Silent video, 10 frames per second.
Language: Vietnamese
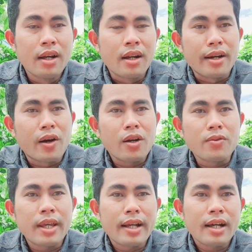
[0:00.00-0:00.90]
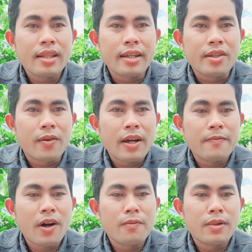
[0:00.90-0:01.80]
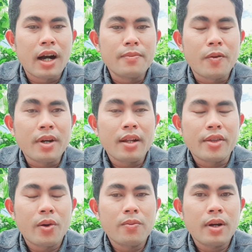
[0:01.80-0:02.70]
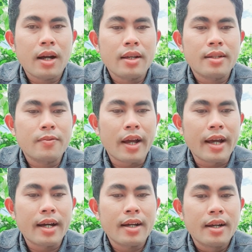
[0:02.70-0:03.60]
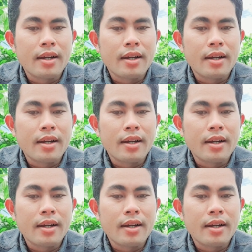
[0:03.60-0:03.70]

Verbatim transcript: Lời nói đầu tiên á, thì cho phép Phong gửi một lời chúc à, sức khỏe